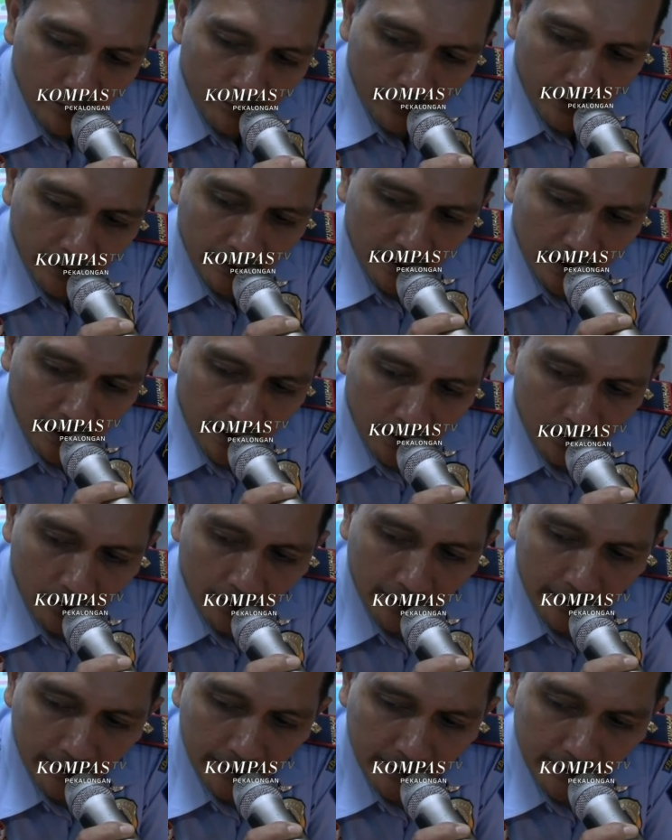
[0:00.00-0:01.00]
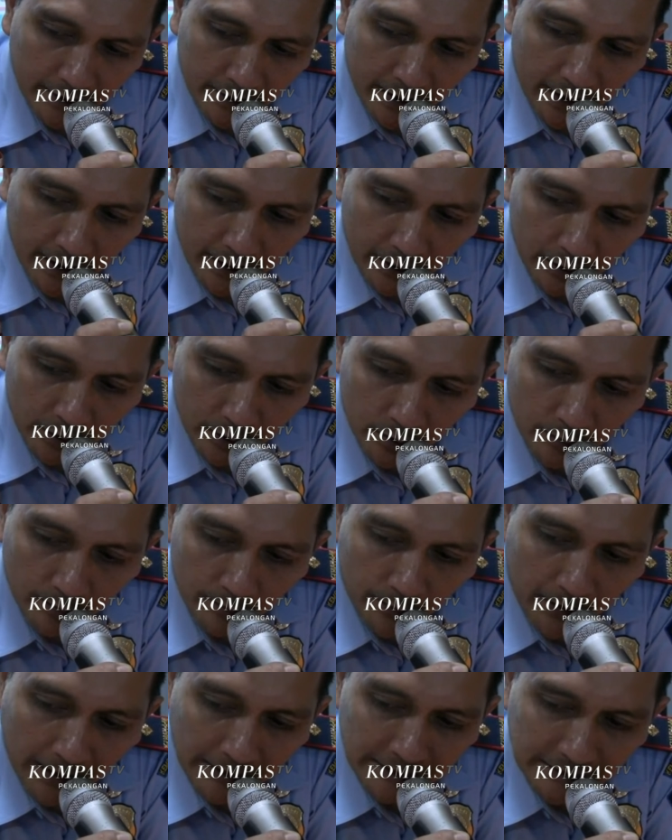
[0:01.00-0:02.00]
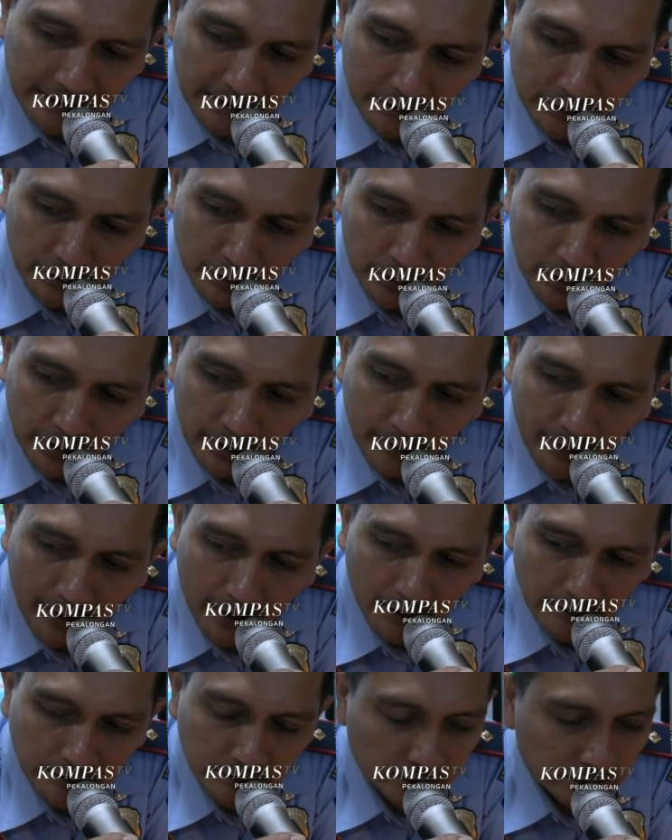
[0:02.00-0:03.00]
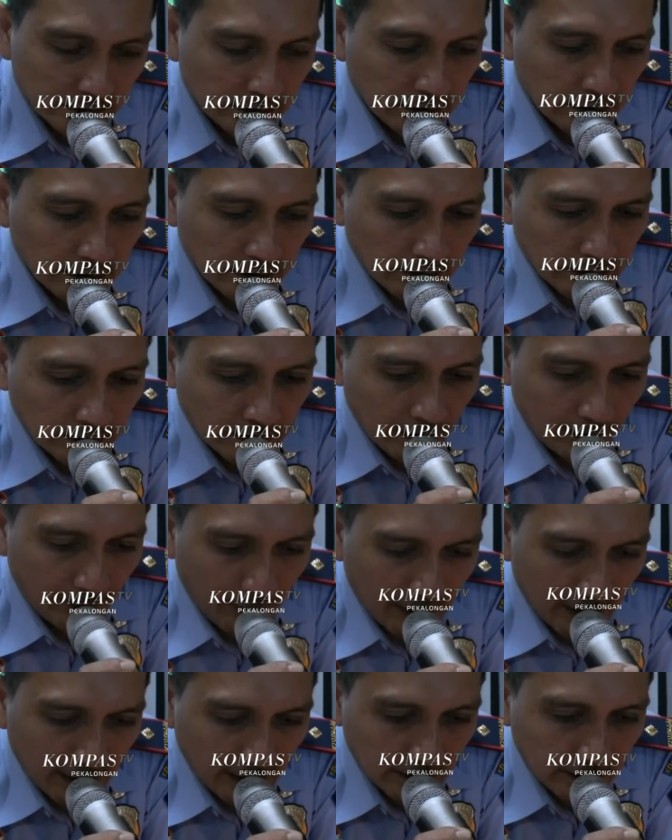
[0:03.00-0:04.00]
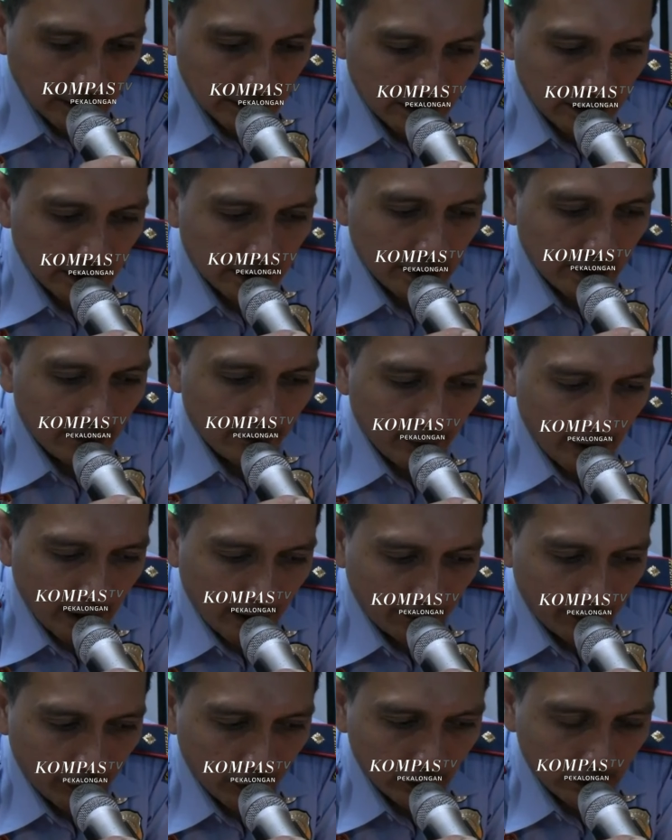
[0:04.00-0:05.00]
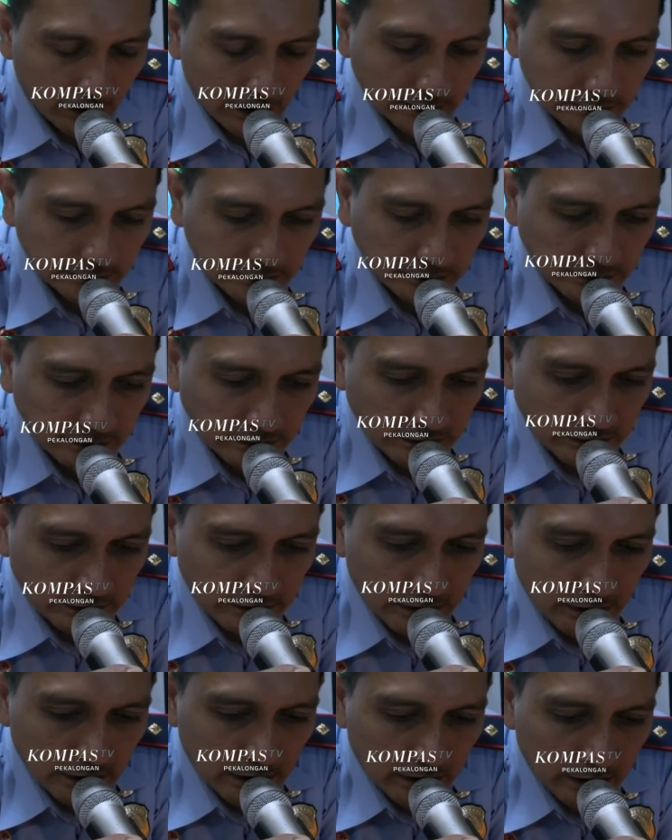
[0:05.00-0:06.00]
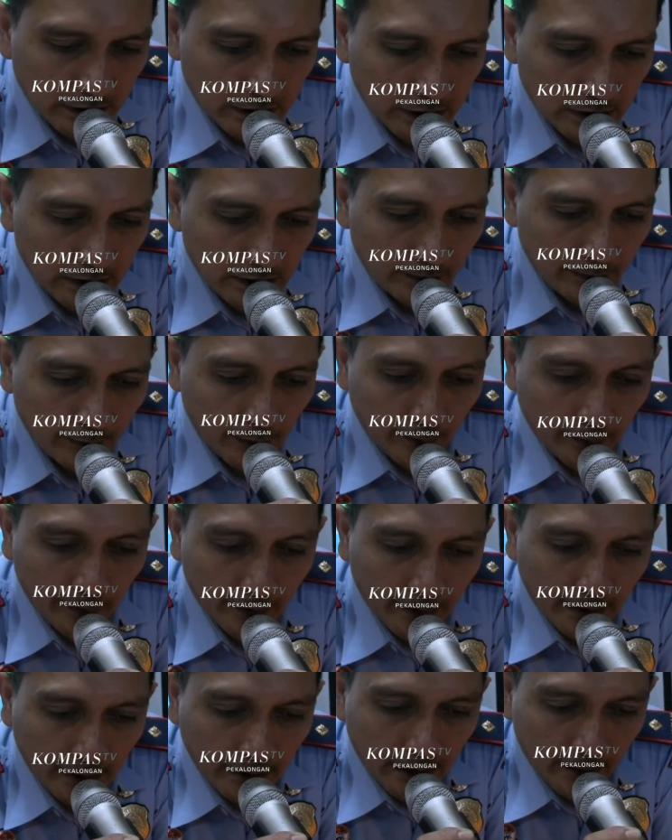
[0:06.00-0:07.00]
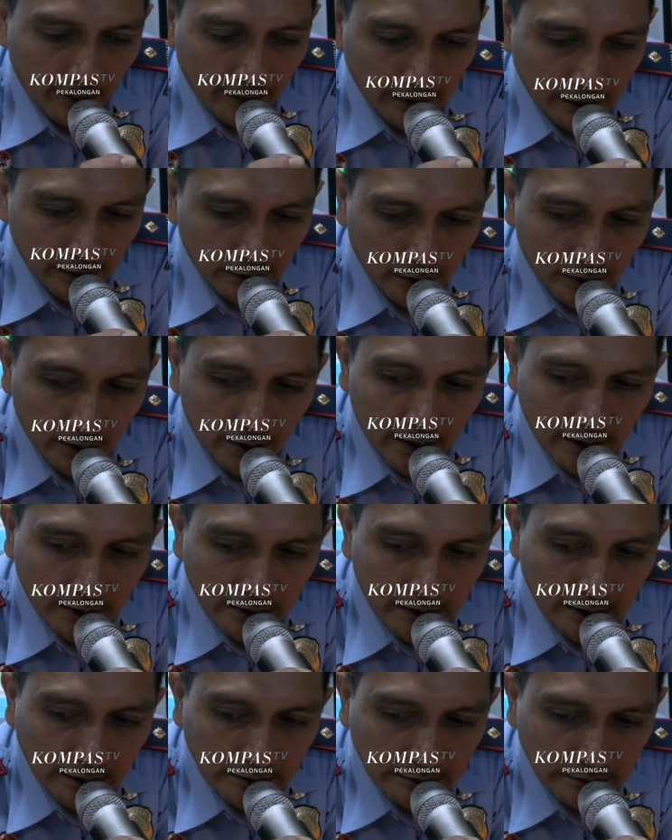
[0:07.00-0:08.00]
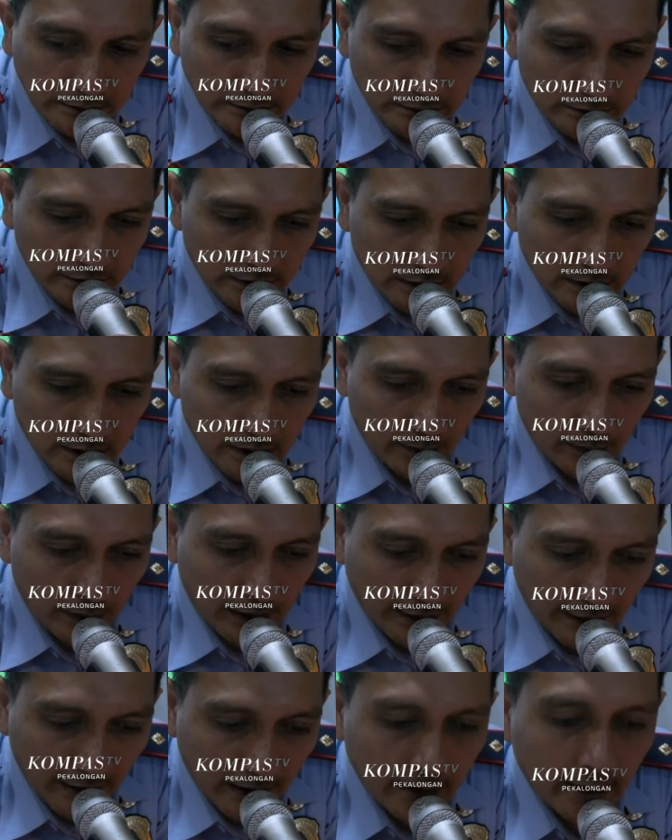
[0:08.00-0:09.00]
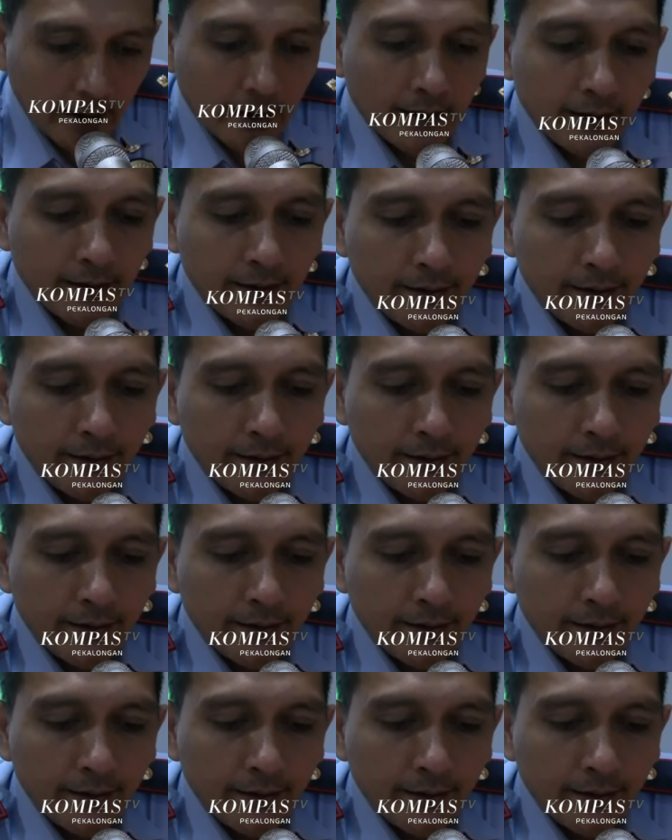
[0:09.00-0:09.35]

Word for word: penyalahgunaan izin tinggal itu pasal 75 yang mana tidak melaporkan e, perpindahan alamat atau kegiatan keberadaannya.